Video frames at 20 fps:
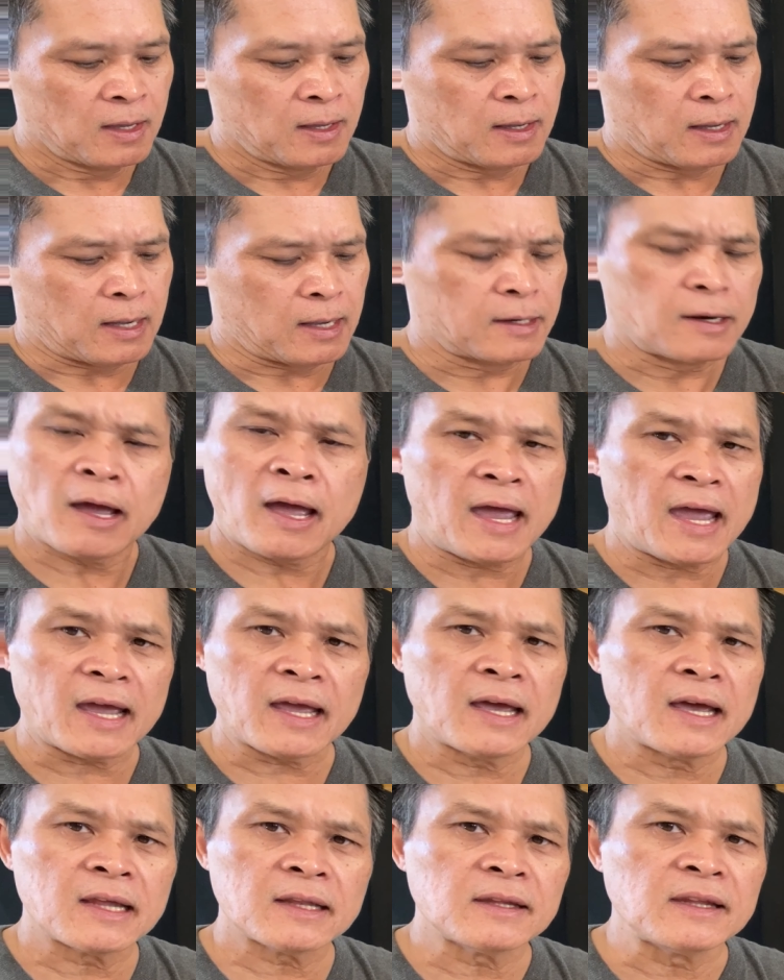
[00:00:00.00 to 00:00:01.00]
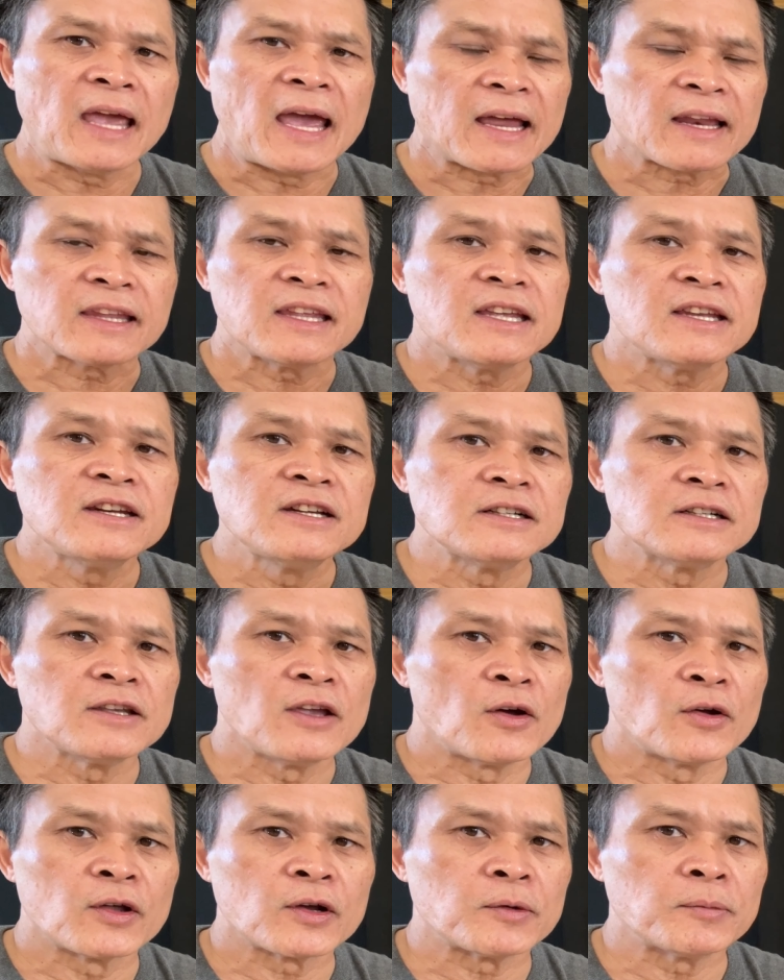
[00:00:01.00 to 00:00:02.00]
à, nó hát hết nhạc gì đưa
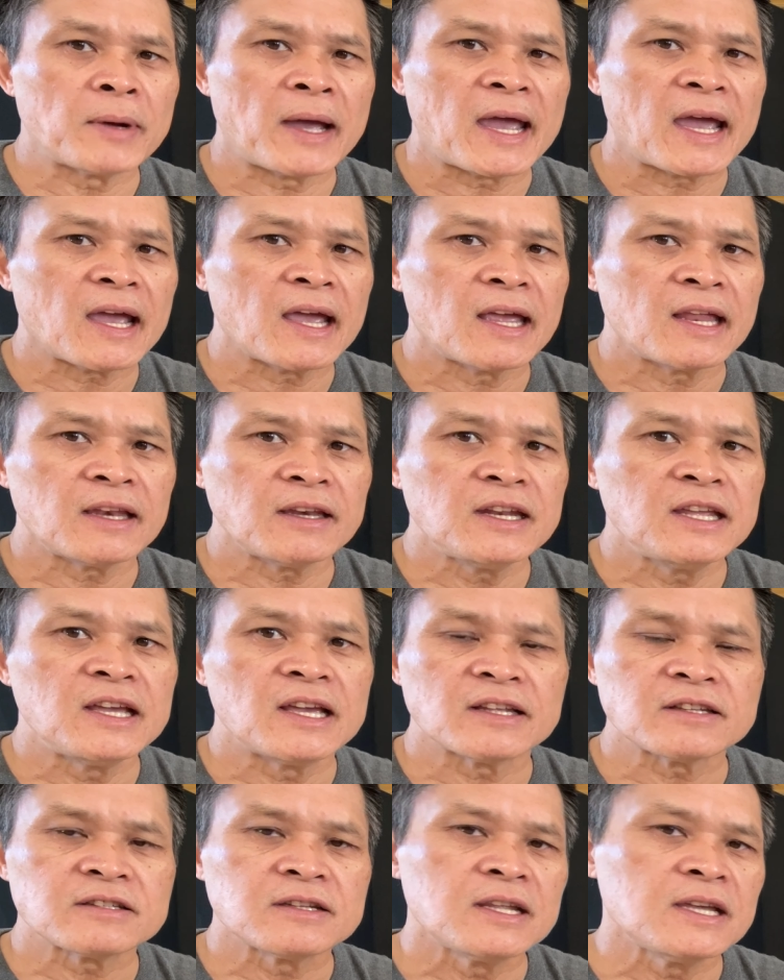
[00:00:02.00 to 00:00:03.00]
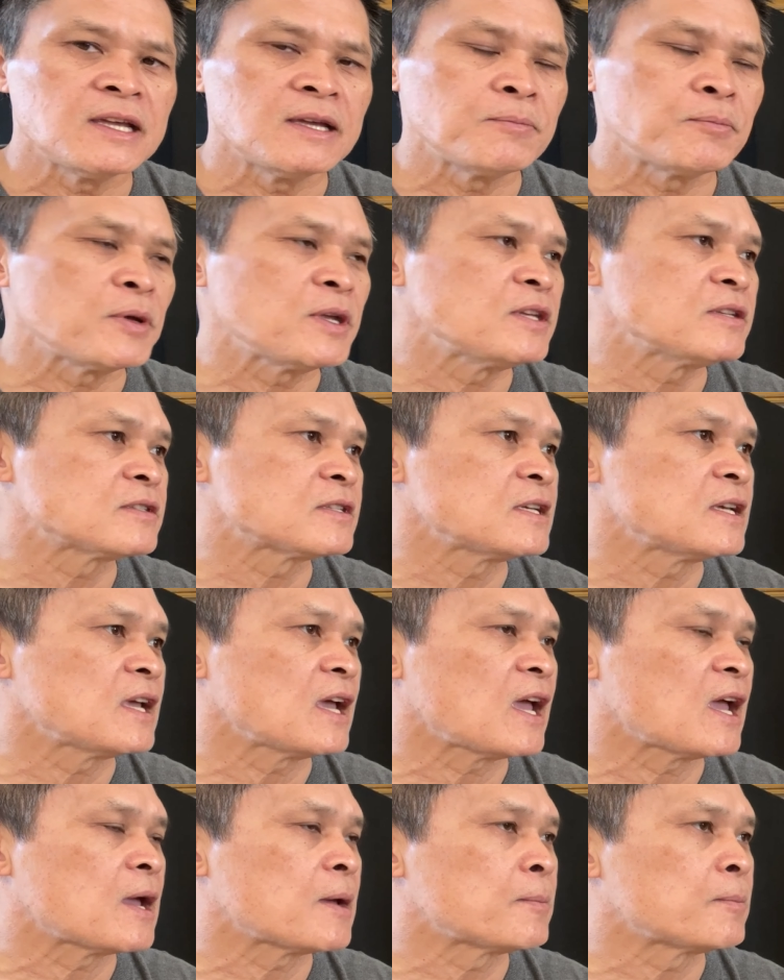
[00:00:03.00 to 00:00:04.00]
vô nó cũng hát hết DSD,
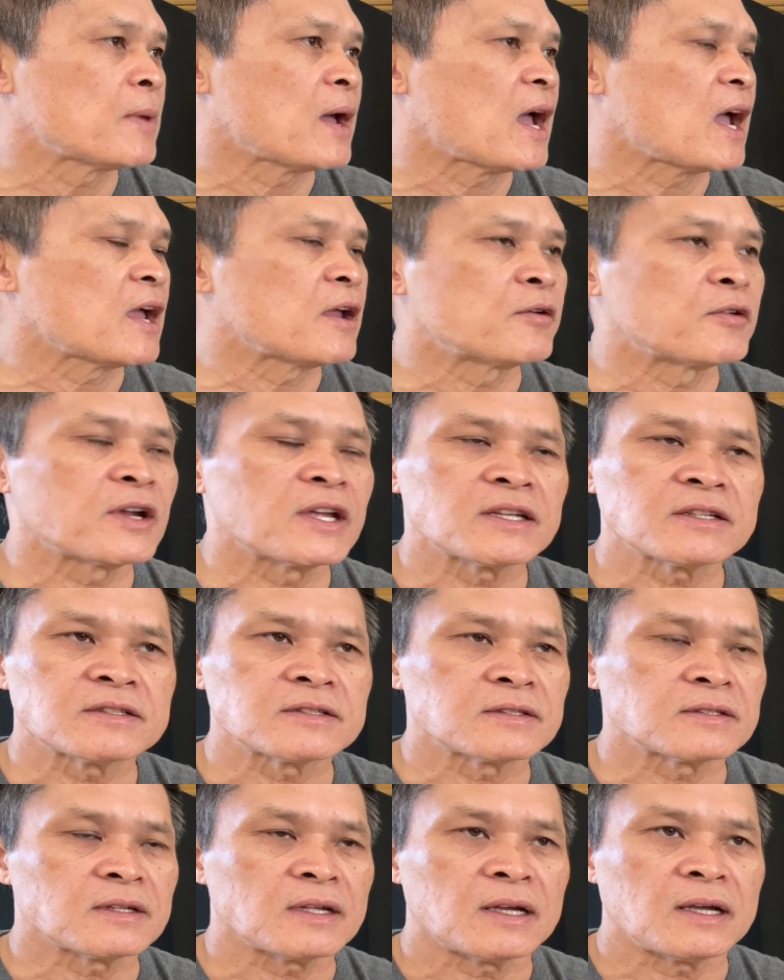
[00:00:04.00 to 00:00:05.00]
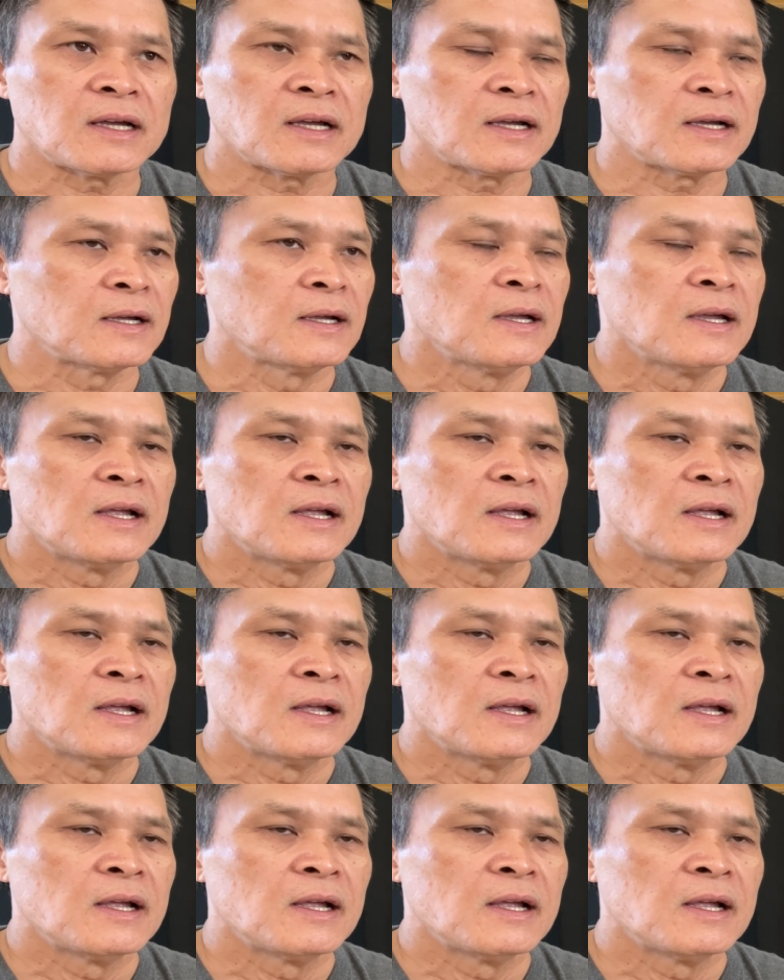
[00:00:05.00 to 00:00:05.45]
PCM, high res à,